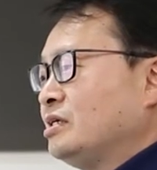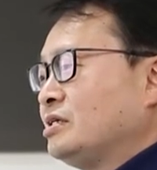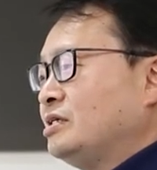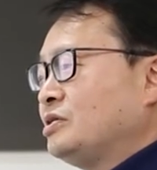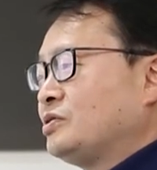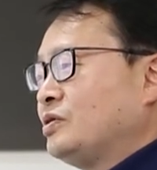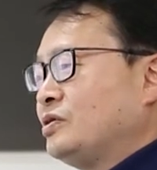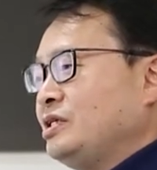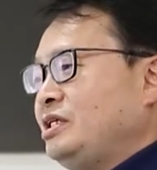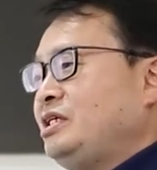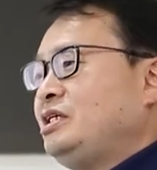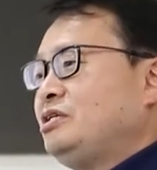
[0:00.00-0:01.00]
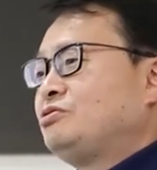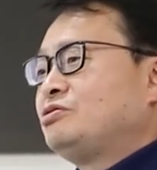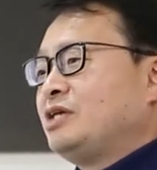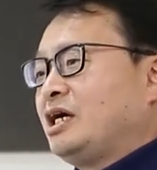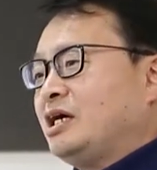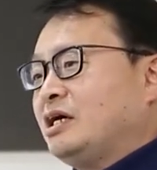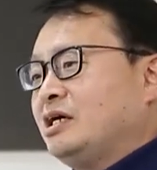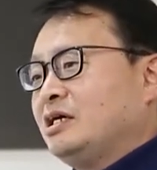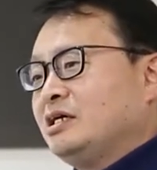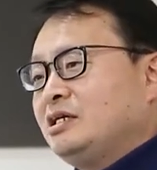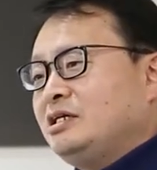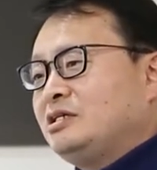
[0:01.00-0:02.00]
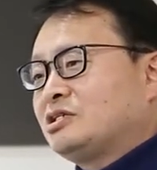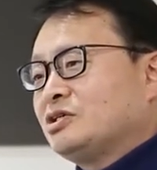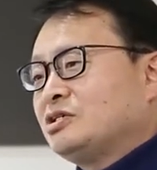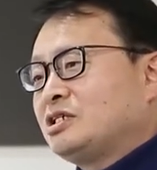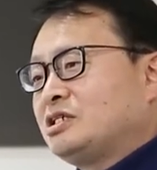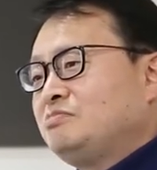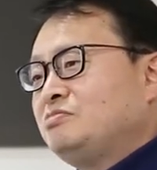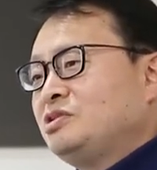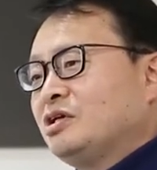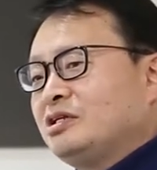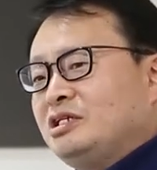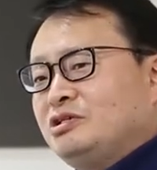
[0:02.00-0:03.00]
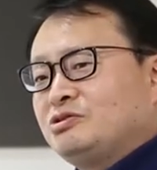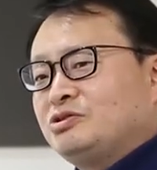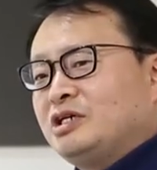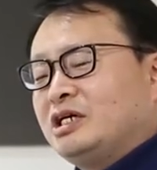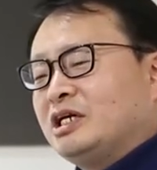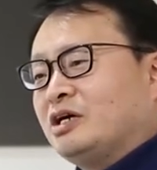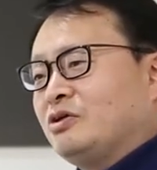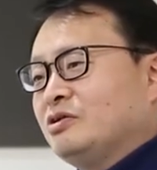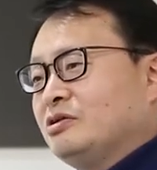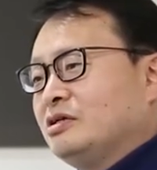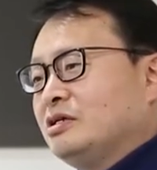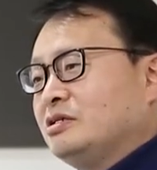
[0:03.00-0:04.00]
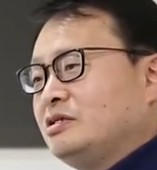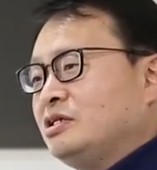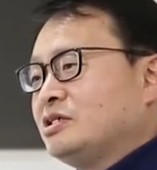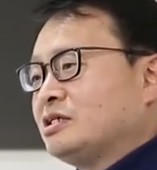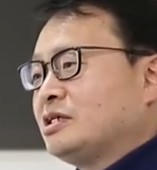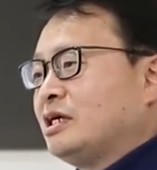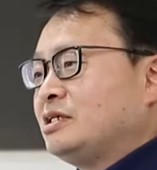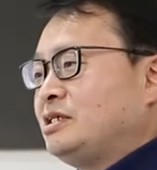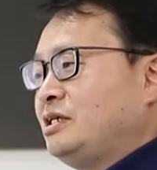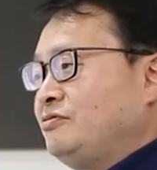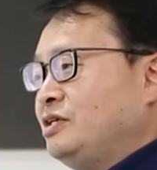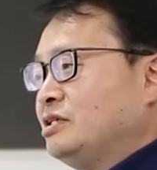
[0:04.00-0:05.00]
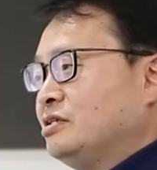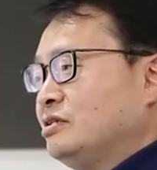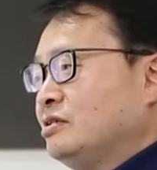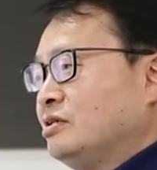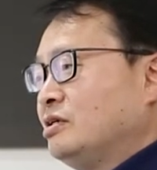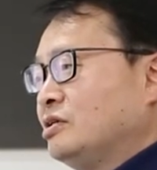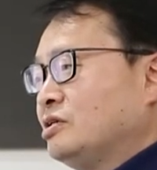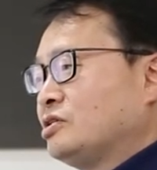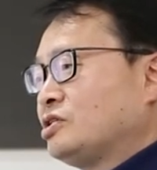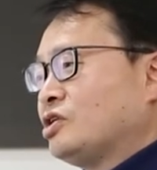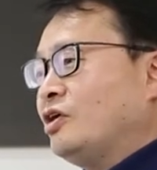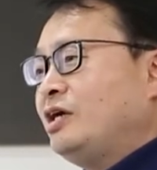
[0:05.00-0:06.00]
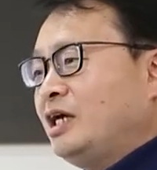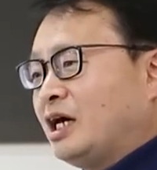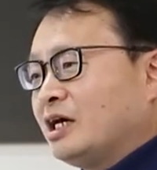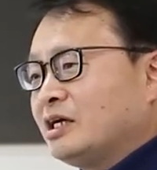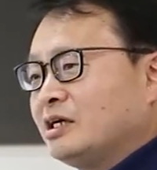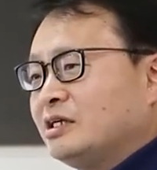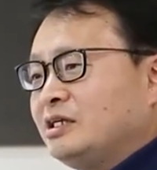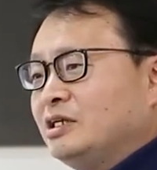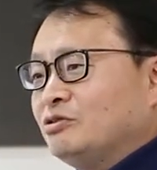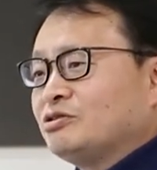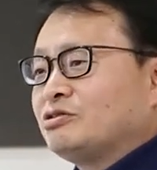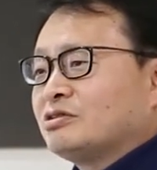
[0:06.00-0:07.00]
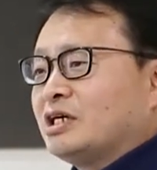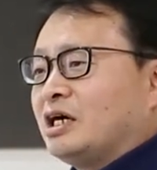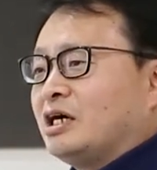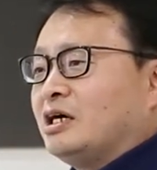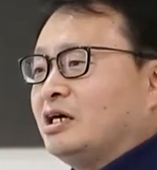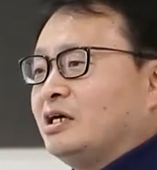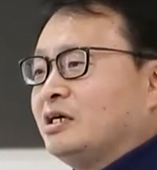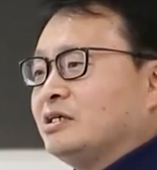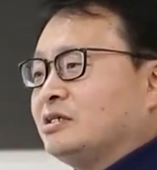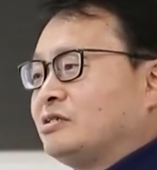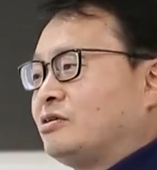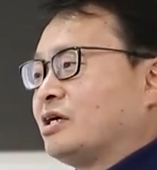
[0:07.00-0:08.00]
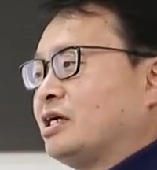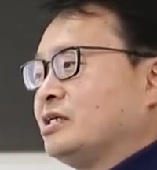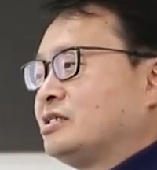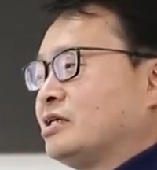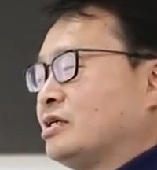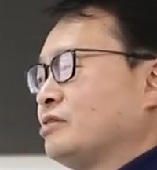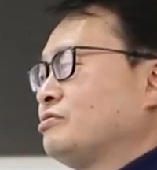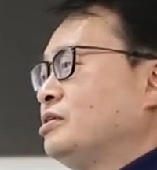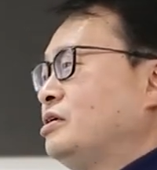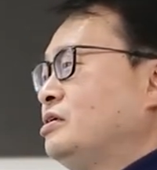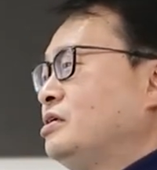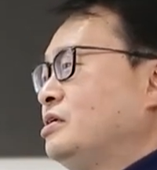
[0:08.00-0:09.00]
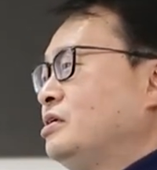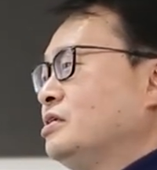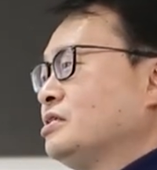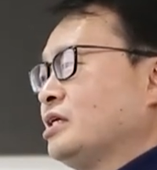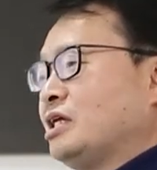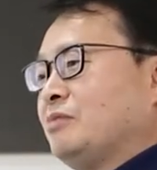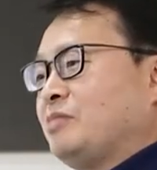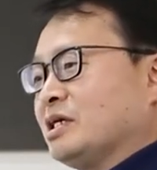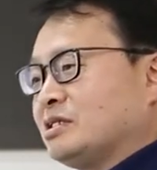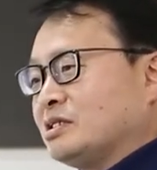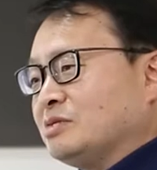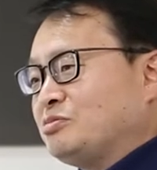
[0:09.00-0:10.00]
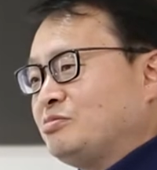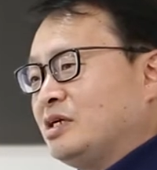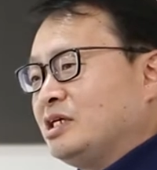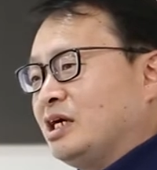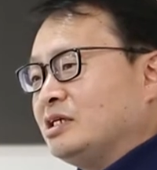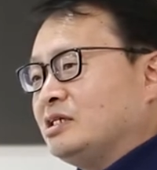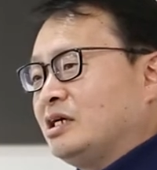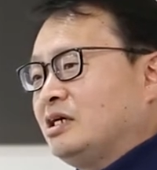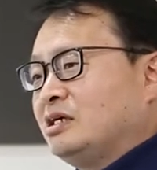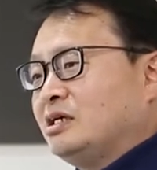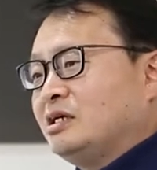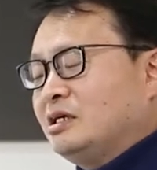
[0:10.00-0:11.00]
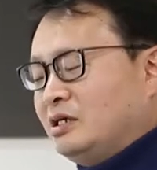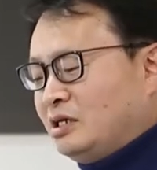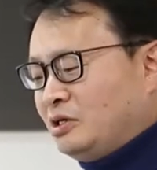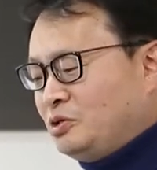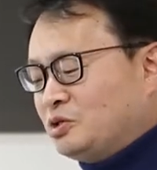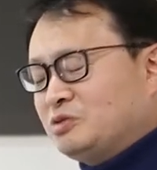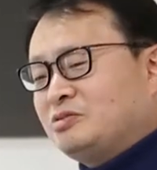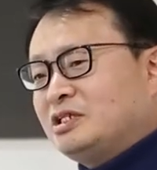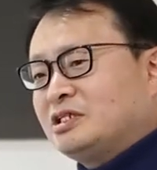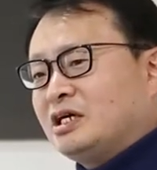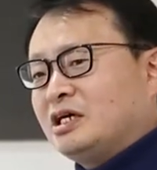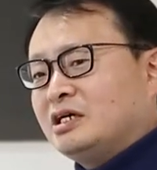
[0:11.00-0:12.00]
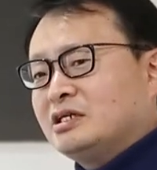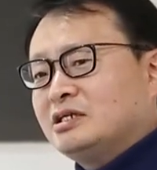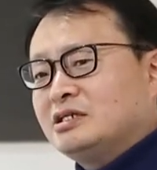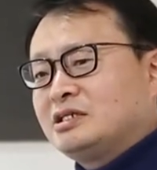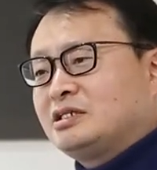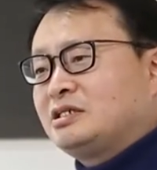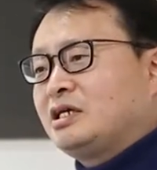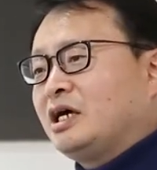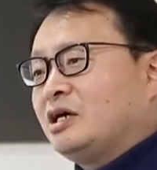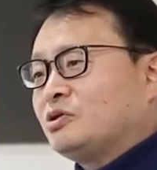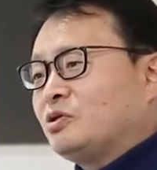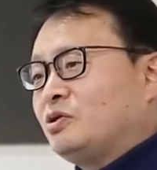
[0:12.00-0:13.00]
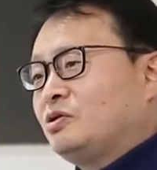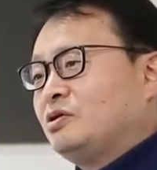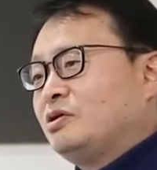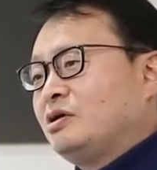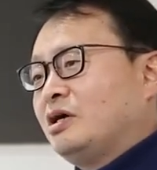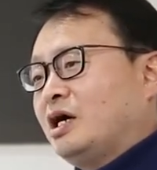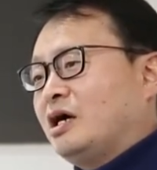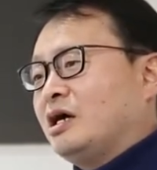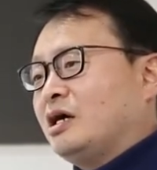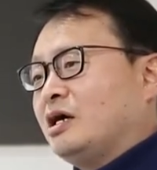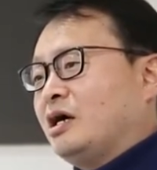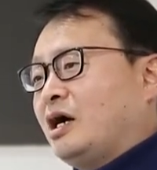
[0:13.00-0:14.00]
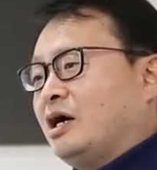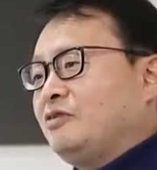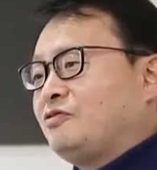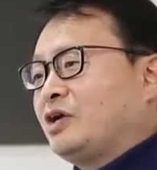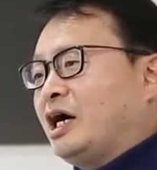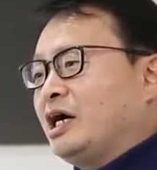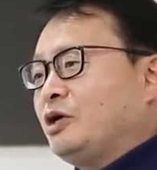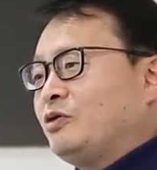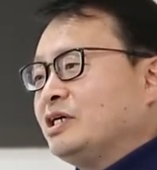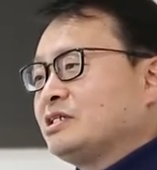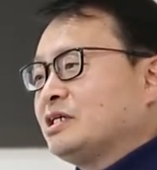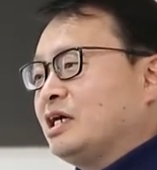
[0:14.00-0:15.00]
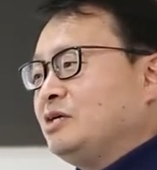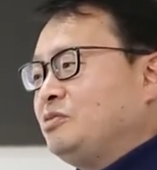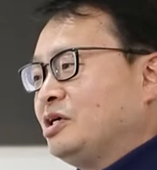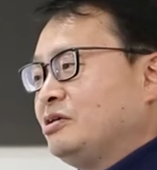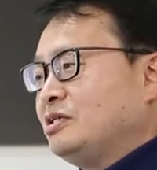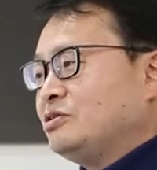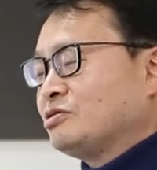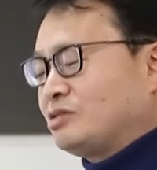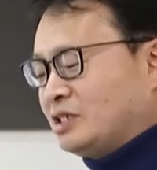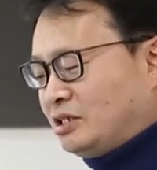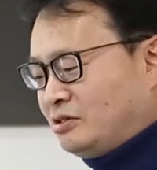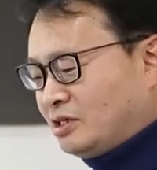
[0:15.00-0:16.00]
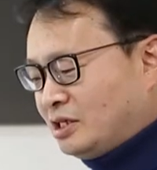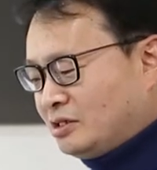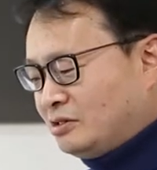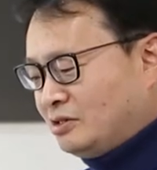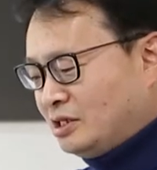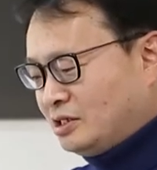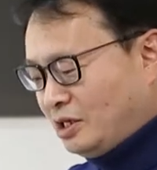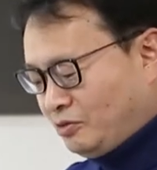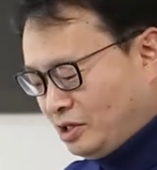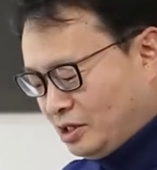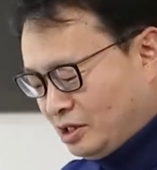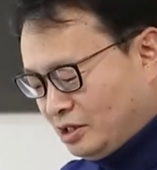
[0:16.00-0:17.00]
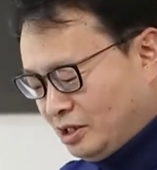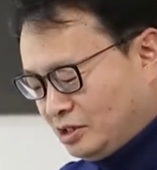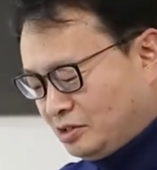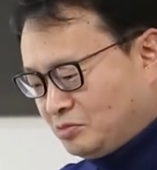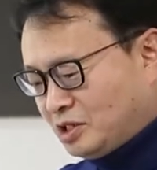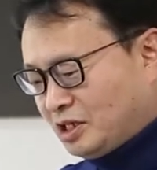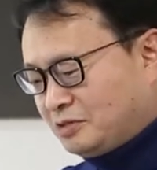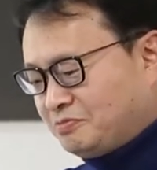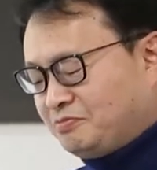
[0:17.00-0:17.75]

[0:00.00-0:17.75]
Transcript: 그리고 이 이후에 2010년 이후에 나온 디지털 TV는 전량 리눅스가 어, 들어가기 시작을 했고요. 셋탑박스뿐만이 아니라 어, 요즘은 이제 시계에도 아, 아이폰의 iOS 아니면 리눅스가 들어가는 그러한 상황이 됐습니다.